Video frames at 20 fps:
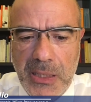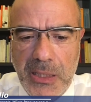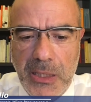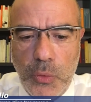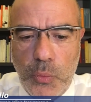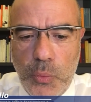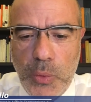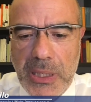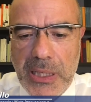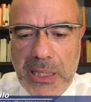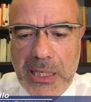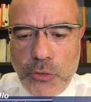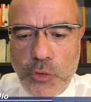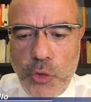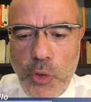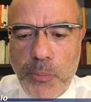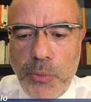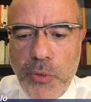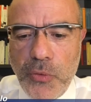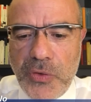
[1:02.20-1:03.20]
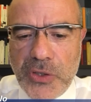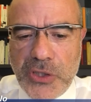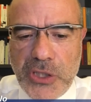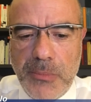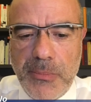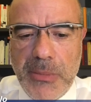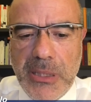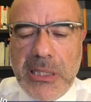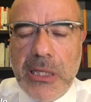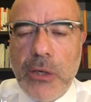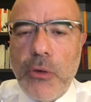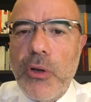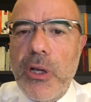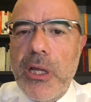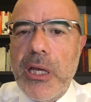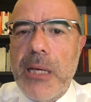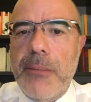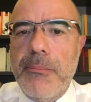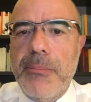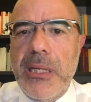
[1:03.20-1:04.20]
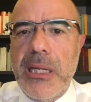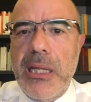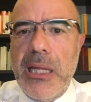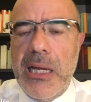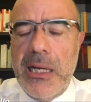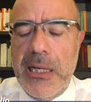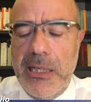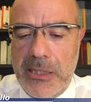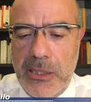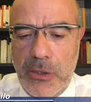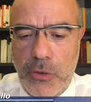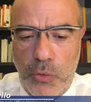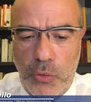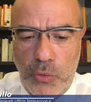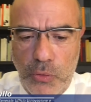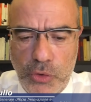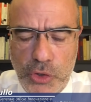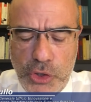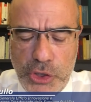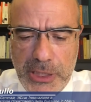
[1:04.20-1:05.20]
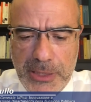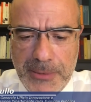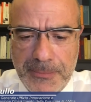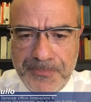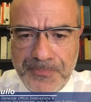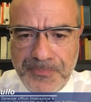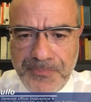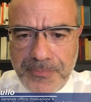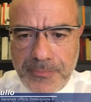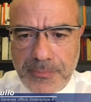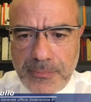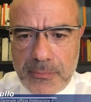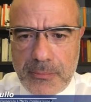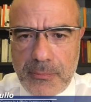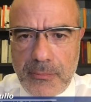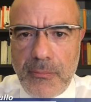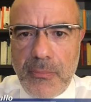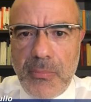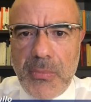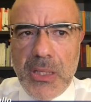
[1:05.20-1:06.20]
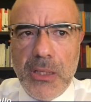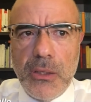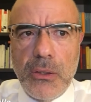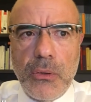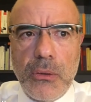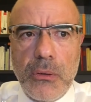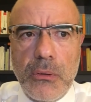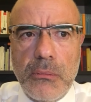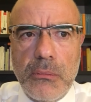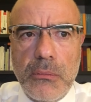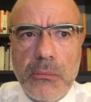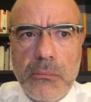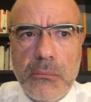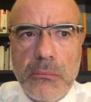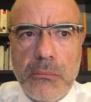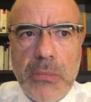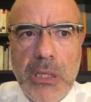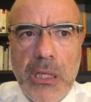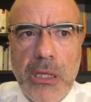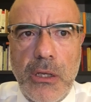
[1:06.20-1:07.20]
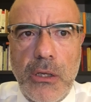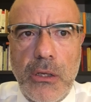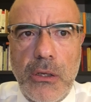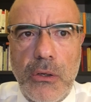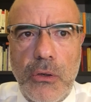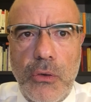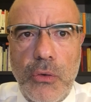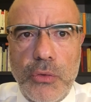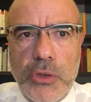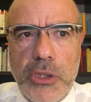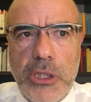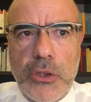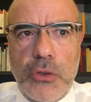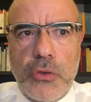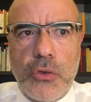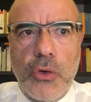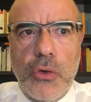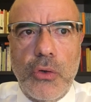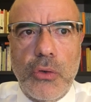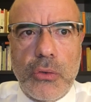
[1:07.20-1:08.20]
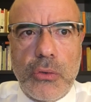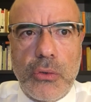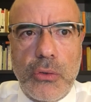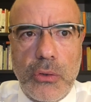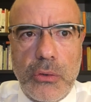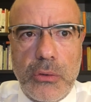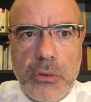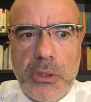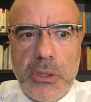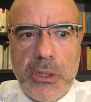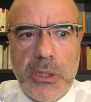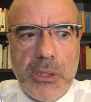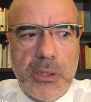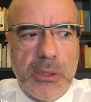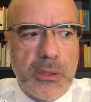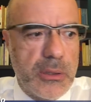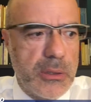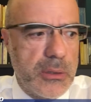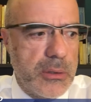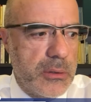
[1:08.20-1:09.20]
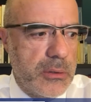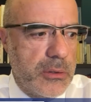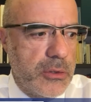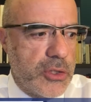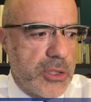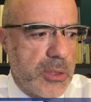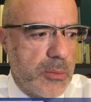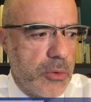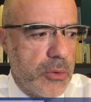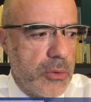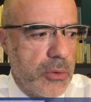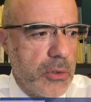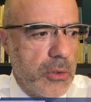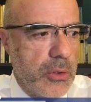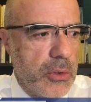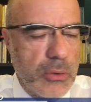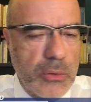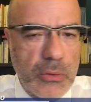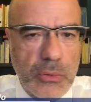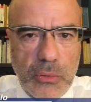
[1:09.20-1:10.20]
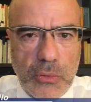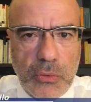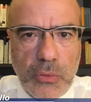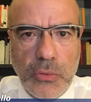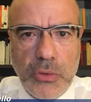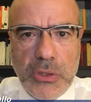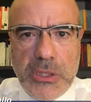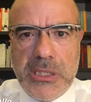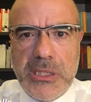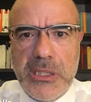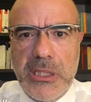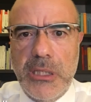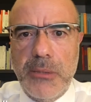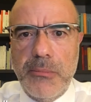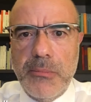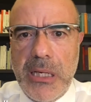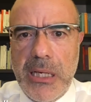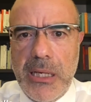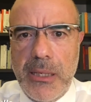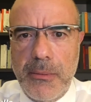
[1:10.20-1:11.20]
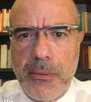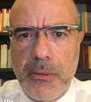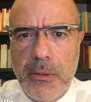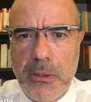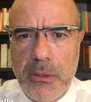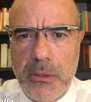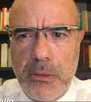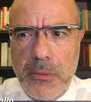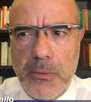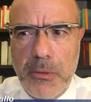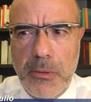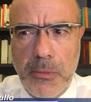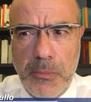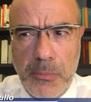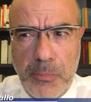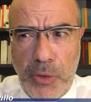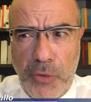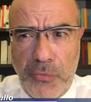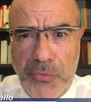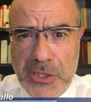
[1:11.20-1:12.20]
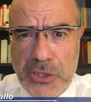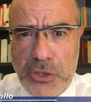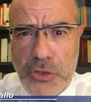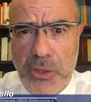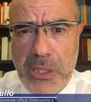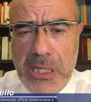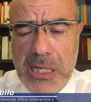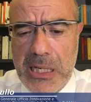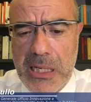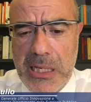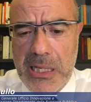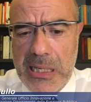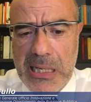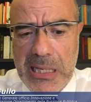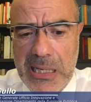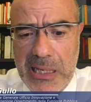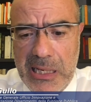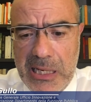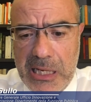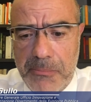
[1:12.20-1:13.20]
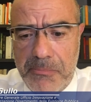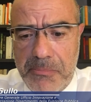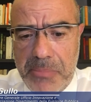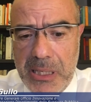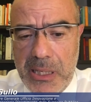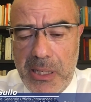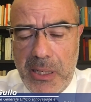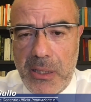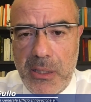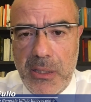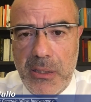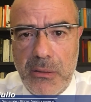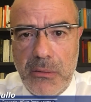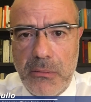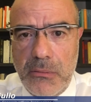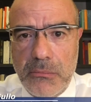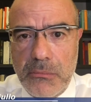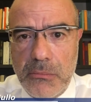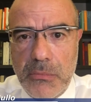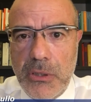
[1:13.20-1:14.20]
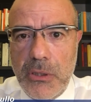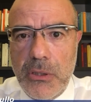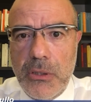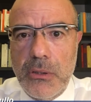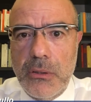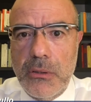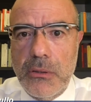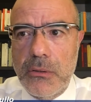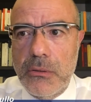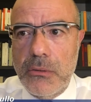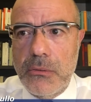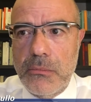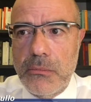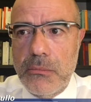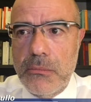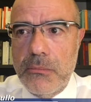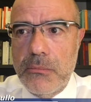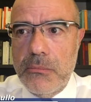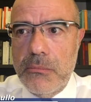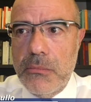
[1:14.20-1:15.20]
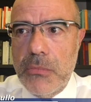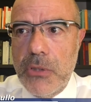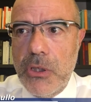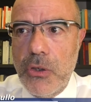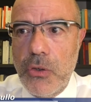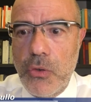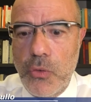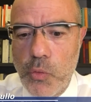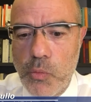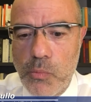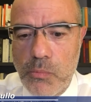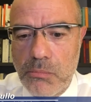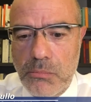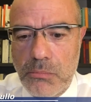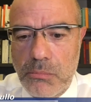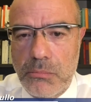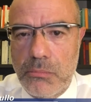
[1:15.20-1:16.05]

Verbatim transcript: in quelli che sono più facilmente collegabili alle tecnologie. Ehm, lo dico con, eh, diciamo, eh, con stima eh, professionale anche per ehm, ehm, un,